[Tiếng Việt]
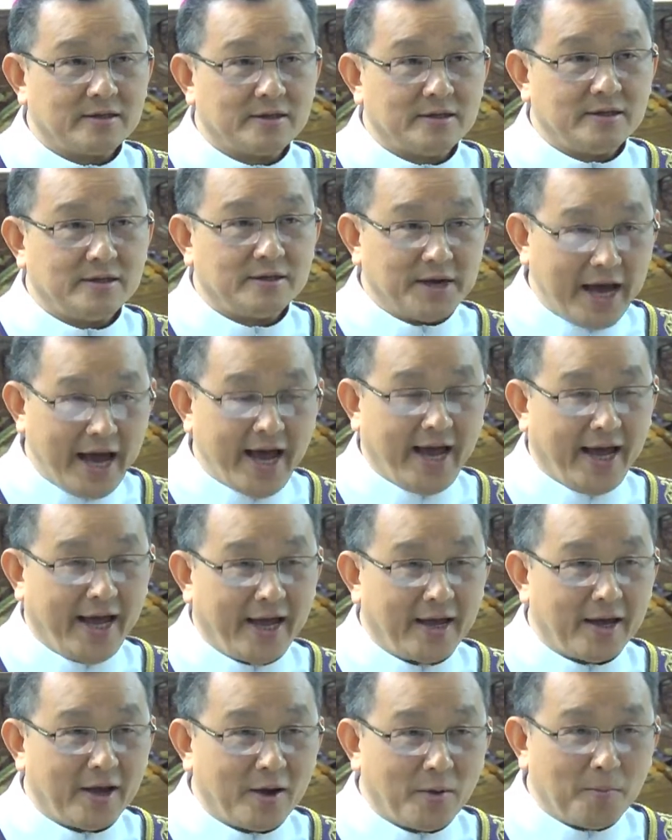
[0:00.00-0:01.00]
Để
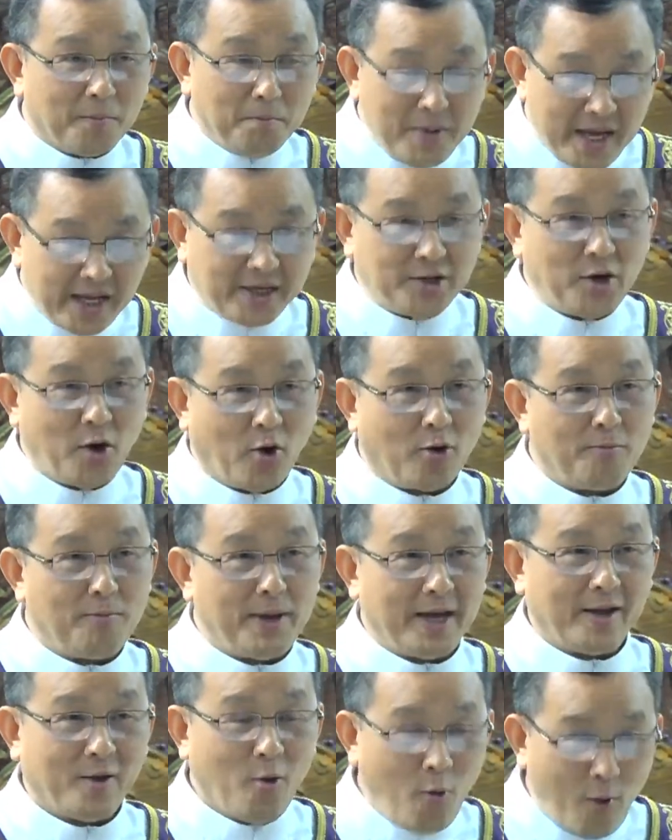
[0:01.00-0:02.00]
biến đổi
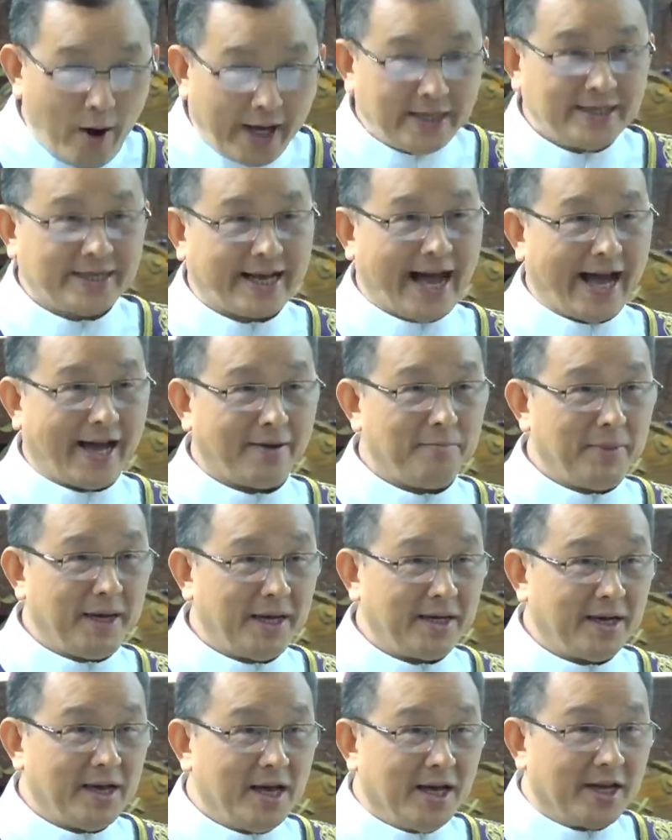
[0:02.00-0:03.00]
mình, hoán cải mình
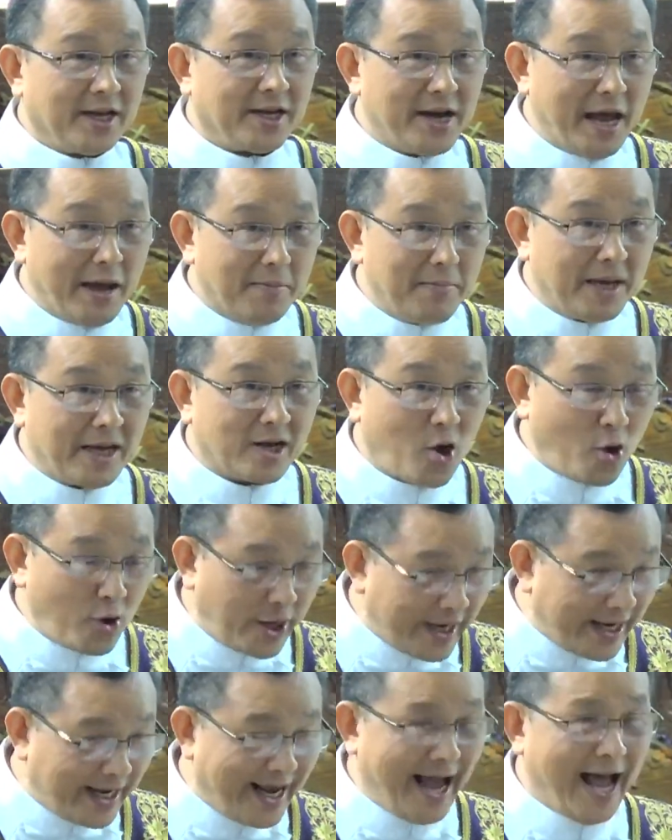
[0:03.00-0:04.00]
Để mình có cái
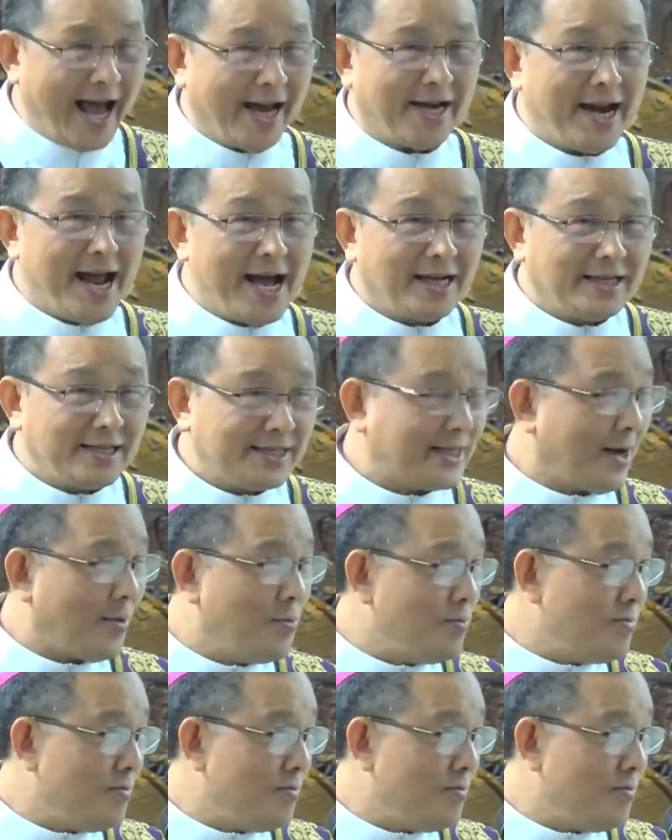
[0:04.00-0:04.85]
khả năng sống